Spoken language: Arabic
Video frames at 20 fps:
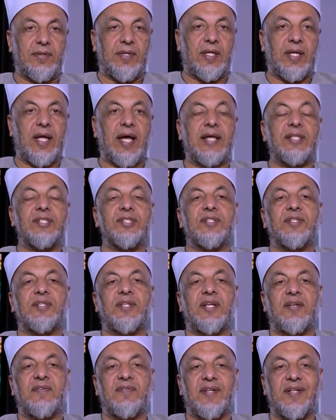الحج
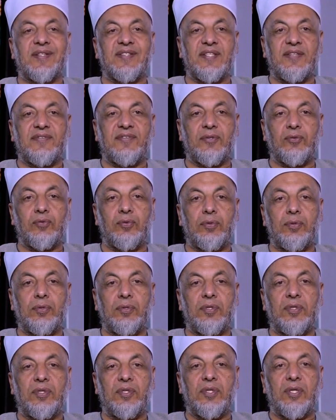ده فلسفته
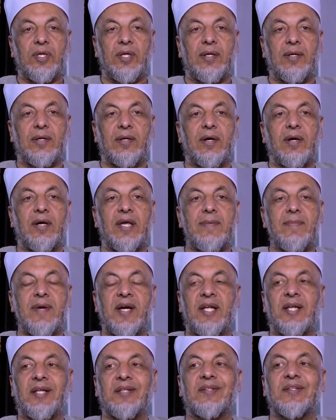قائمة
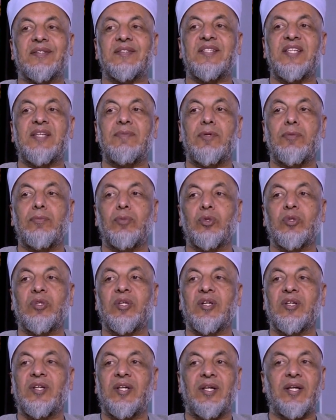على التسليم
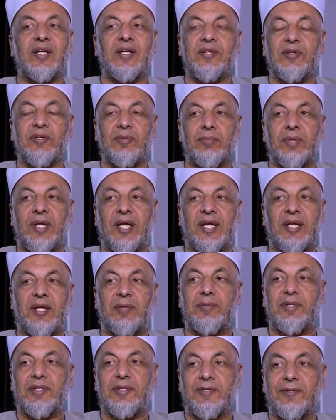المطلق لله رب
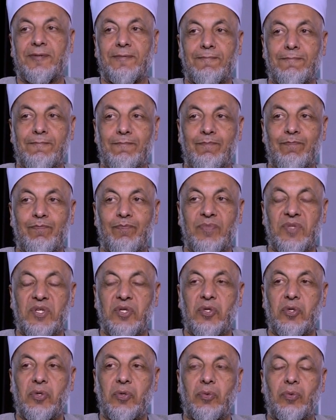العالمين م.
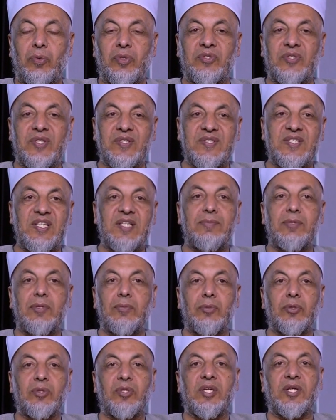والتسليم
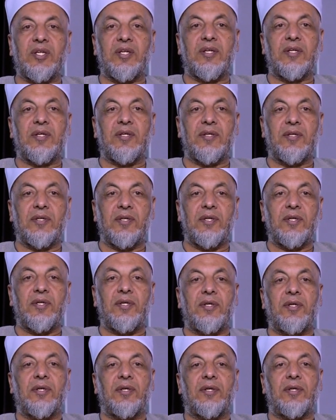المطلق
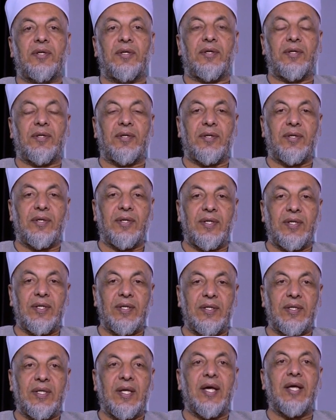آه
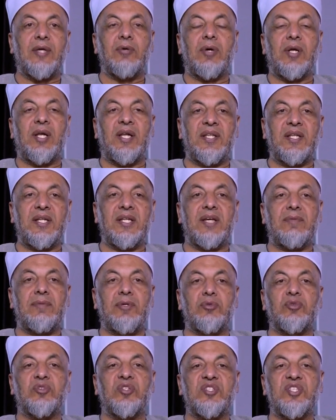يا أيها الذين
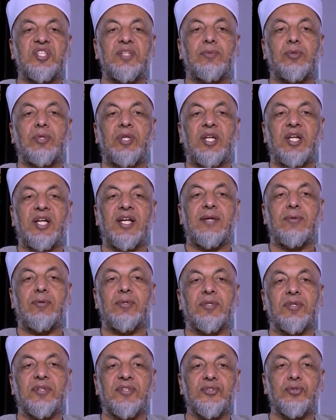أمنوا استجيبوا لله
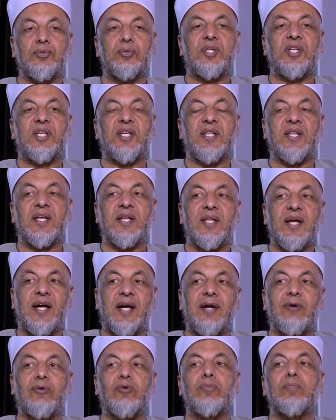وللرسول إذا
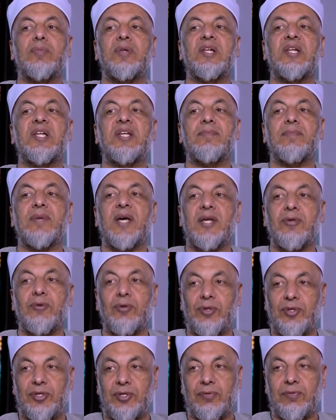دعاكم لما
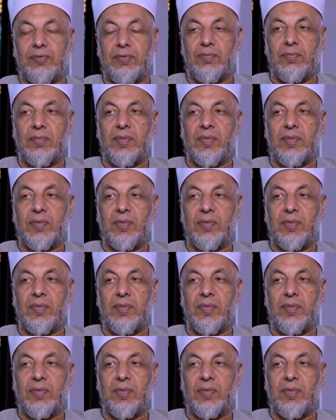يحييكم